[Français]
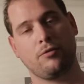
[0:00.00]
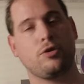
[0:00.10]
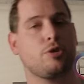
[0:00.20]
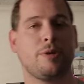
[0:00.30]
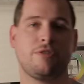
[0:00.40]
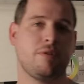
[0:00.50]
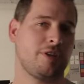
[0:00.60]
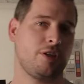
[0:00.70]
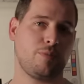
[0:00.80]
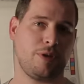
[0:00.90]
enfin je sais pas si le
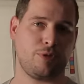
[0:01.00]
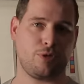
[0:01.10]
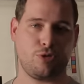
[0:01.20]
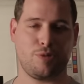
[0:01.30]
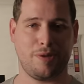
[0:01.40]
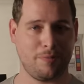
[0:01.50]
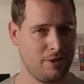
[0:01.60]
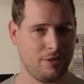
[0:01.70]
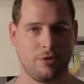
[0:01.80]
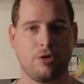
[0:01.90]
rue des chemins, monsieur du chemin,
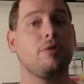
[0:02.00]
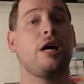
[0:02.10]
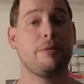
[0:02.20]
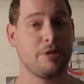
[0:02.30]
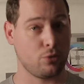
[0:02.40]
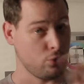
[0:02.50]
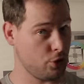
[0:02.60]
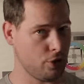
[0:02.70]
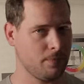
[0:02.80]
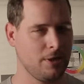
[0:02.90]
mais euh, non, admettons
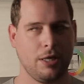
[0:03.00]
que,